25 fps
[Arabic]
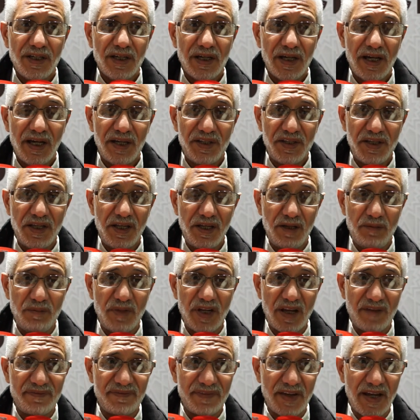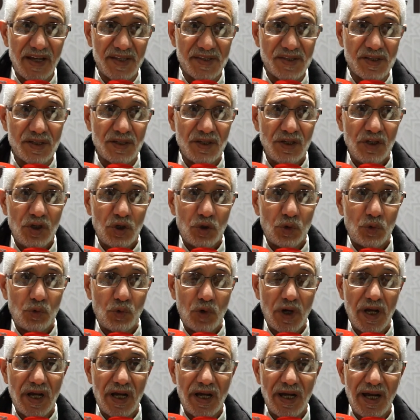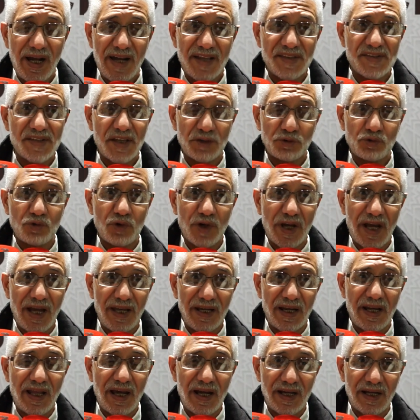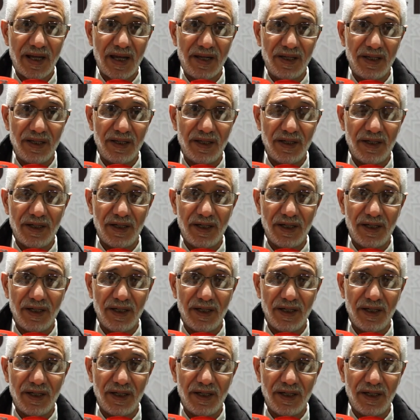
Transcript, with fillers: هذه الملفات وأن تذكر على الأقل